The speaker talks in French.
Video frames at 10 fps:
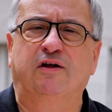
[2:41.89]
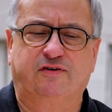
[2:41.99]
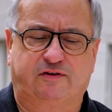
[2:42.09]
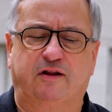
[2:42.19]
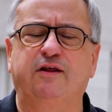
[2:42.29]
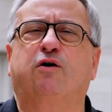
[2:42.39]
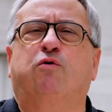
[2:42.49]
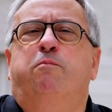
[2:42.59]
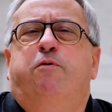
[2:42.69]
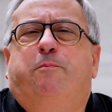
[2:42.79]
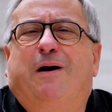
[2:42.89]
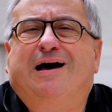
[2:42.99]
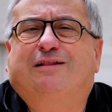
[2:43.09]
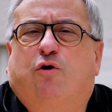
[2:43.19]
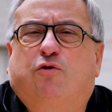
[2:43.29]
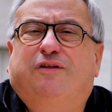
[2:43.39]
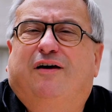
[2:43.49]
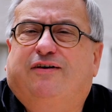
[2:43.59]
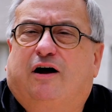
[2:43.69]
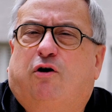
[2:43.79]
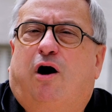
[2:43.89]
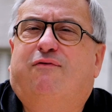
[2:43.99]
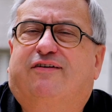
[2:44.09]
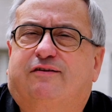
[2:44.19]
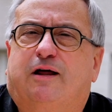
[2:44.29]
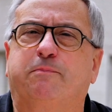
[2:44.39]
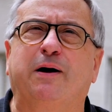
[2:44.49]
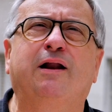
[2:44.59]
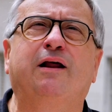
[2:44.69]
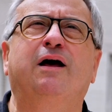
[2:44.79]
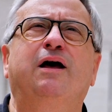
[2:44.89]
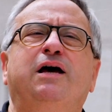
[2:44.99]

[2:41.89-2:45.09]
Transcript: C'est-à-dire qu'on ne peut pas être en désaccord avec cet appel.